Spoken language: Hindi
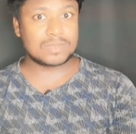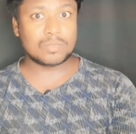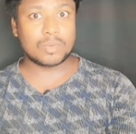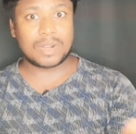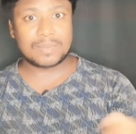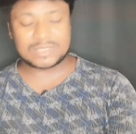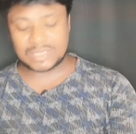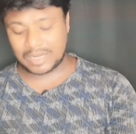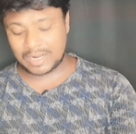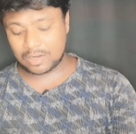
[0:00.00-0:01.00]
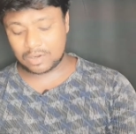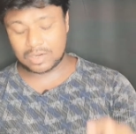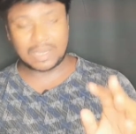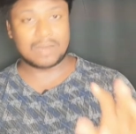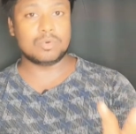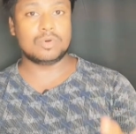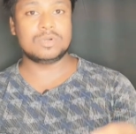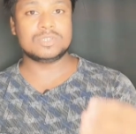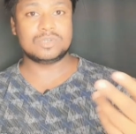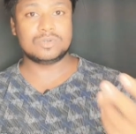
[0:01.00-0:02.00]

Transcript: शुरुआती मोमेंट पर जाकर और अब वो